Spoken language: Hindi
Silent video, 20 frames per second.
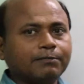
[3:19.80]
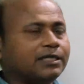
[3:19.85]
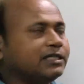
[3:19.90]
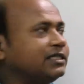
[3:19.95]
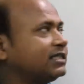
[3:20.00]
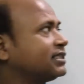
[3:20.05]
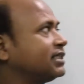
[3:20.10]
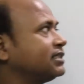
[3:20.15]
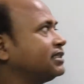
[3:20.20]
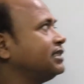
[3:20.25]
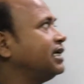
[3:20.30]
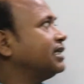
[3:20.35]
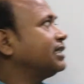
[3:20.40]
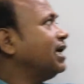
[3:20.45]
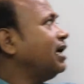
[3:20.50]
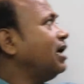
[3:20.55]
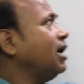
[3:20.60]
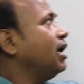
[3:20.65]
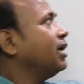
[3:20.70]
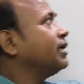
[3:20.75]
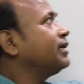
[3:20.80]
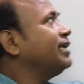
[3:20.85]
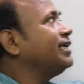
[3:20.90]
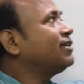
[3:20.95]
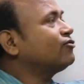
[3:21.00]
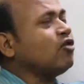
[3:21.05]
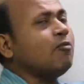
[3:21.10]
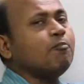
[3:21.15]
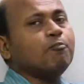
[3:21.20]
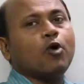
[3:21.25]
हमने डिस्कस किया था कि
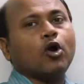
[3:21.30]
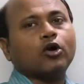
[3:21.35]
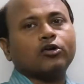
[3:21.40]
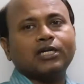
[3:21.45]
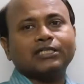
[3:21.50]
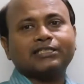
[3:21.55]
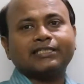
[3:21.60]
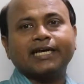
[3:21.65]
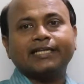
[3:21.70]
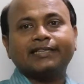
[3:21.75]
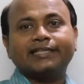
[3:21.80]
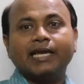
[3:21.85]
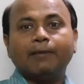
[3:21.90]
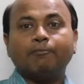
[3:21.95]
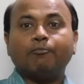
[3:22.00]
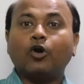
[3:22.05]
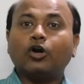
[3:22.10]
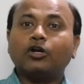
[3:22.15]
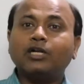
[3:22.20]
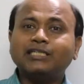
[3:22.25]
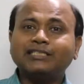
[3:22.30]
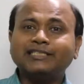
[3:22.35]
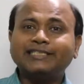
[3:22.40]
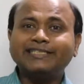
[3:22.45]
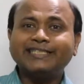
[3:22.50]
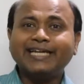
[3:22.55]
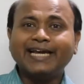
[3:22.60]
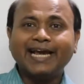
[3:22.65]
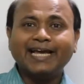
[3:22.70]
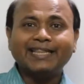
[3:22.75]
इसको मॉडलस कहते हैं मॉडलस
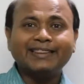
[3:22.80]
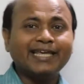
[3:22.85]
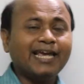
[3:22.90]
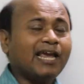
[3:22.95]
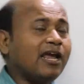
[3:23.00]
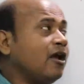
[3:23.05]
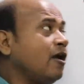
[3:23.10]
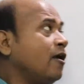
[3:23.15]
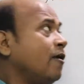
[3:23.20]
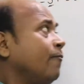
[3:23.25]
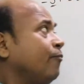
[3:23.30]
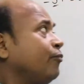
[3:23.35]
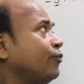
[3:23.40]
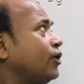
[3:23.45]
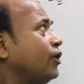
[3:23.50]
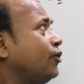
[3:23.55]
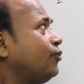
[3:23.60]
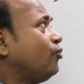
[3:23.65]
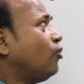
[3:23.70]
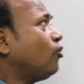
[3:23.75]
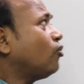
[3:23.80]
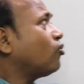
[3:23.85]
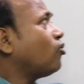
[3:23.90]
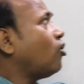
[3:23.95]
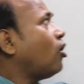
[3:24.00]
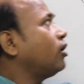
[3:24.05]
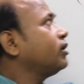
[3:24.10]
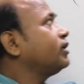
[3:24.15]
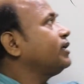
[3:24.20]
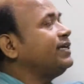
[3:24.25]
किसे कहते हैं कि जो
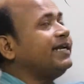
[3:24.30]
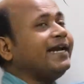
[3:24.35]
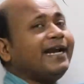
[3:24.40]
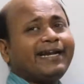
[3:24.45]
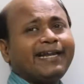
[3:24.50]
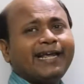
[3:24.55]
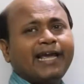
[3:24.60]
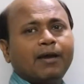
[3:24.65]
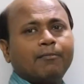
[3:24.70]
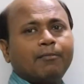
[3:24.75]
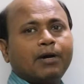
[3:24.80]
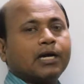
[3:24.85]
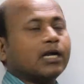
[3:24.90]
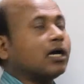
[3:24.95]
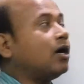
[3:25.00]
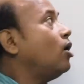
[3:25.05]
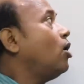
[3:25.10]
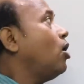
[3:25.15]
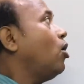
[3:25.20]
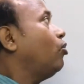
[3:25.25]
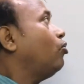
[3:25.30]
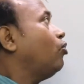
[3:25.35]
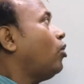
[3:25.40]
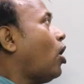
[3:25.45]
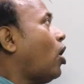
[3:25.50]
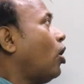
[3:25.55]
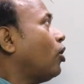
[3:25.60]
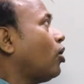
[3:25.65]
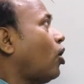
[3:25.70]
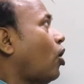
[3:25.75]
कोऑर्डिनेट है हमारा
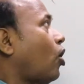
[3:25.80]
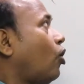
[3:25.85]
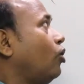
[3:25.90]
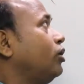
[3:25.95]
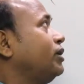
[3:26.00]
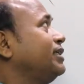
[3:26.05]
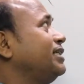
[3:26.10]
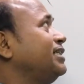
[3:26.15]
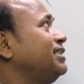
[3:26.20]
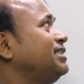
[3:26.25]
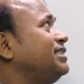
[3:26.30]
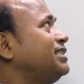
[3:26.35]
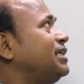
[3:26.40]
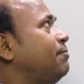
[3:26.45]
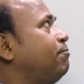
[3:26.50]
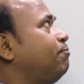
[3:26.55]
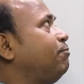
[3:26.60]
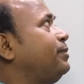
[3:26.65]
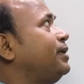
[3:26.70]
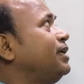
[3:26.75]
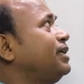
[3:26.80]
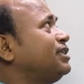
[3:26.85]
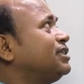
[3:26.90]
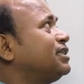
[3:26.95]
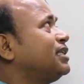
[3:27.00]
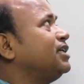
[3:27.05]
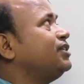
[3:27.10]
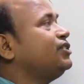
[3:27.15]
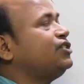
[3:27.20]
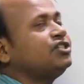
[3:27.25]
और ऑरिजिन से बीच
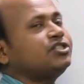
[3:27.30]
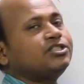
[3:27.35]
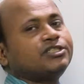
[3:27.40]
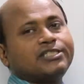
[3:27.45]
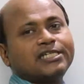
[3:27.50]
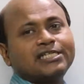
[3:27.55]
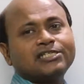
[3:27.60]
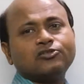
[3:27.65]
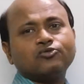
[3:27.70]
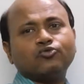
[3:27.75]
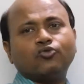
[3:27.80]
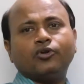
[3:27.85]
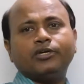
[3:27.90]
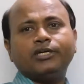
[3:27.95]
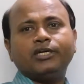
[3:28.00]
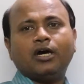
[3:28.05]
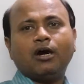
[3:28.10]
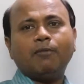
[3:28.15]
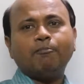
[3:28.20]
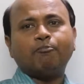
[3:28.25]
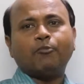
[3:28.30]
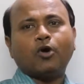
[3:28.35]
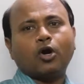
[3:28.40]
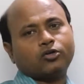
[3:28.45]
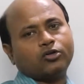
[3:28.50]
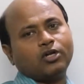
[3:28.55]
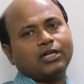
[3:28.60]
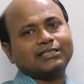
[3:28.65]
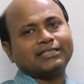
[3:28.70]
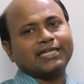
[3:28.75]
के डिस्टेंस को ही हम
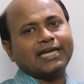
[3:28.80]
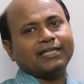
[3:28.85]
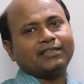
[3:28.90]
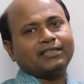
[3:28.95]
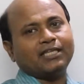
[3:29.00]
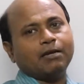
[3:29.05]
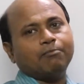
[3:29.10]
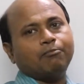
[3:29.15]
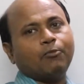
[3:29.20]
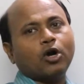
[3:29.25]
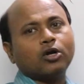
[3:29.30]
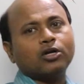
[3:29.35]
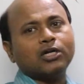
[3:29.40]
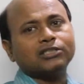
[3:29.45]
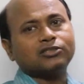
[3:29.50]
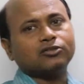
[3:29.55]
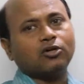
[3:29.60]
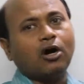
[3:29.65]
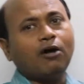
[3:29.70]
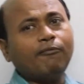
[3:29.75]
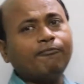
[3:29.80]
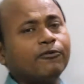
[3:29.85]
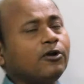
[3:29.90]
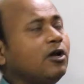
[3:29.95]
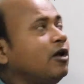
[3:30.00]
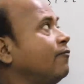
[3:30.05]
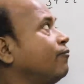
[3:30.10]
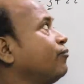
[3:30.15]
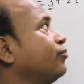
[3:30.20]
मॉडलस कहते हैं मॉडलस ऑफ